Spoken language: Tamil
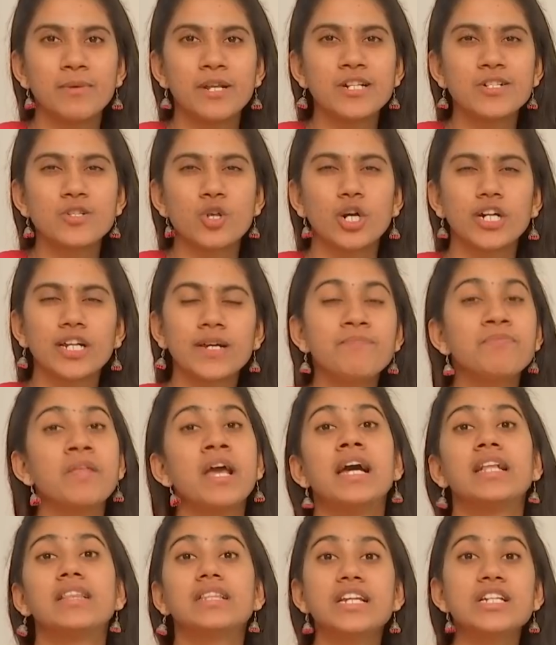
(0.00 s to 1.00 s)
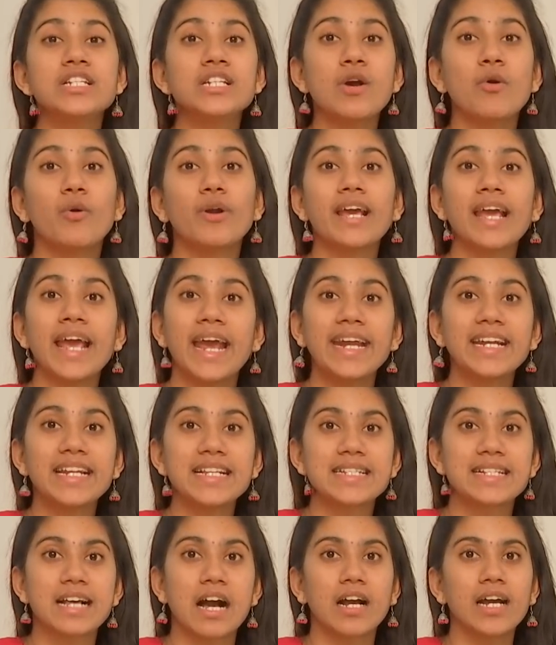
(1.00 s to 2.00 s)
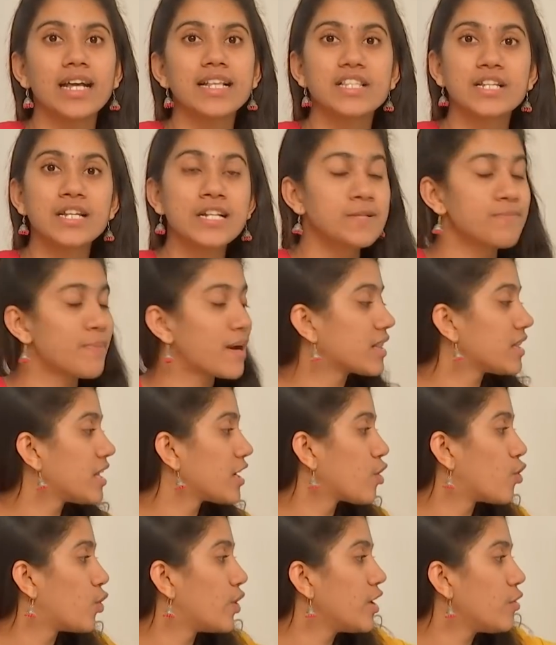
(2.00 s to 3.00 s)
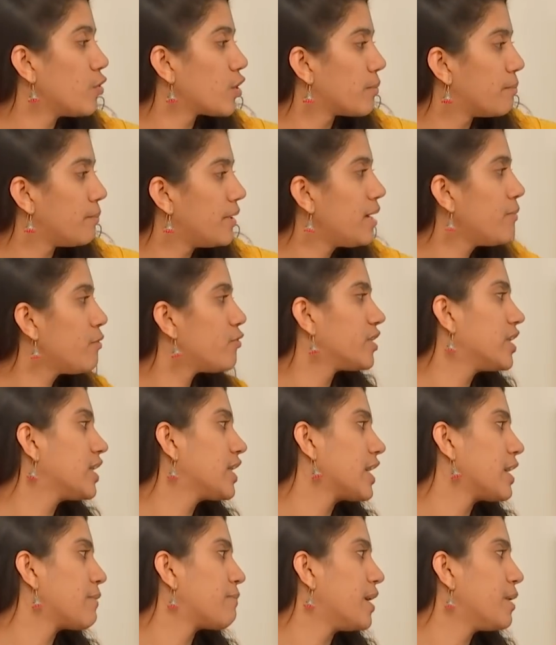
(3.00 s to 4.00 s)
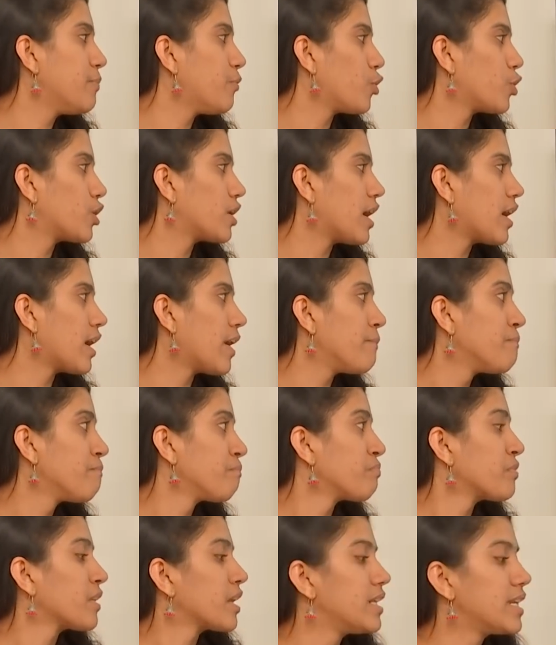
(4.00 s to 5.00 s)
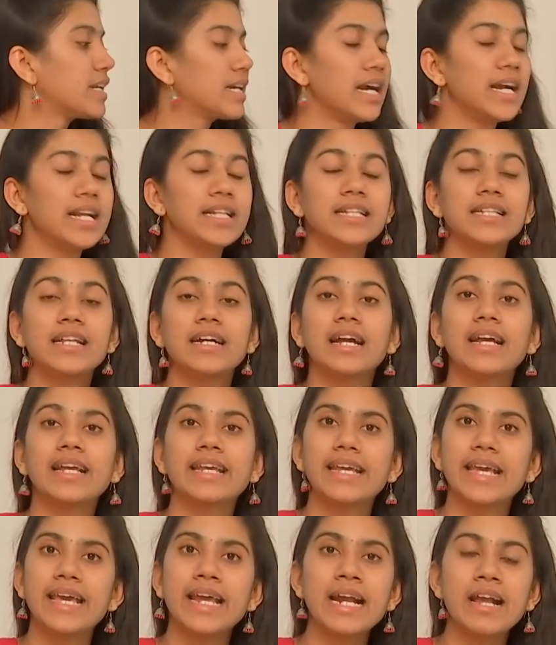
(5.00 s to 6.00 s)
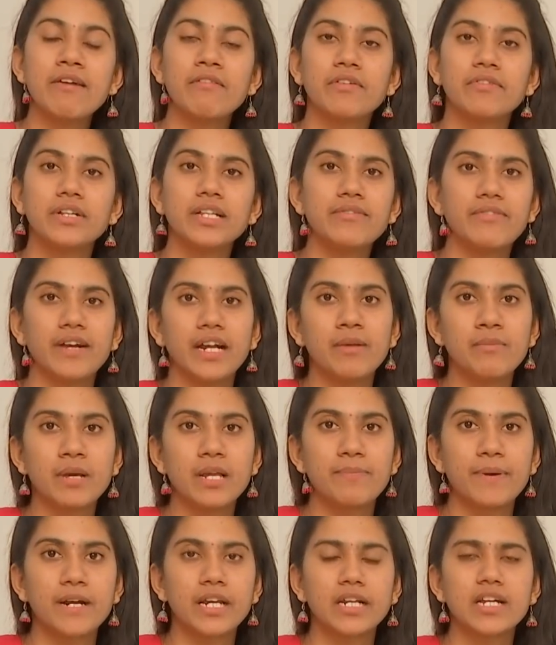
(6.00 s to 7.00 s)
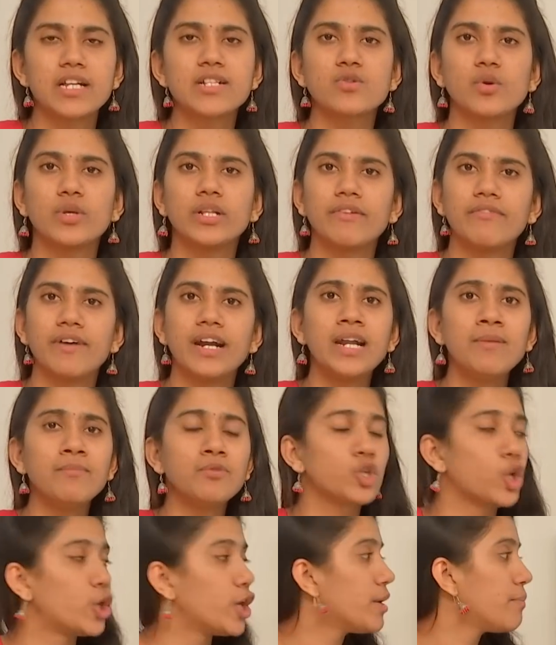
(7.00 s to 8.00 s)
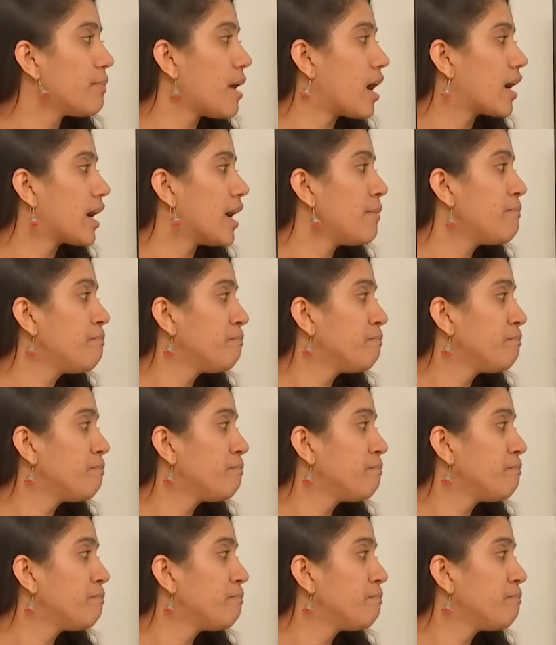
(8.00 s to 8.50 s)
அப்படின்னு சொல்லிட்டு த்ரிஷாவோட ஹேட்டஸ்க்காக ஜீன்ஸ் படத்தில் இருக்கக்கூடிய ஒரு மீமை வந்து கிரியேட் பண்ணி போட்டிருக்காங்க இதற்கு அடுத்ததாக கேரளாவில் வந்து வெள்ளம் ஏற்பட்டிருக்கு ஸோ இந்த வெள்ளம் தொடர்பாக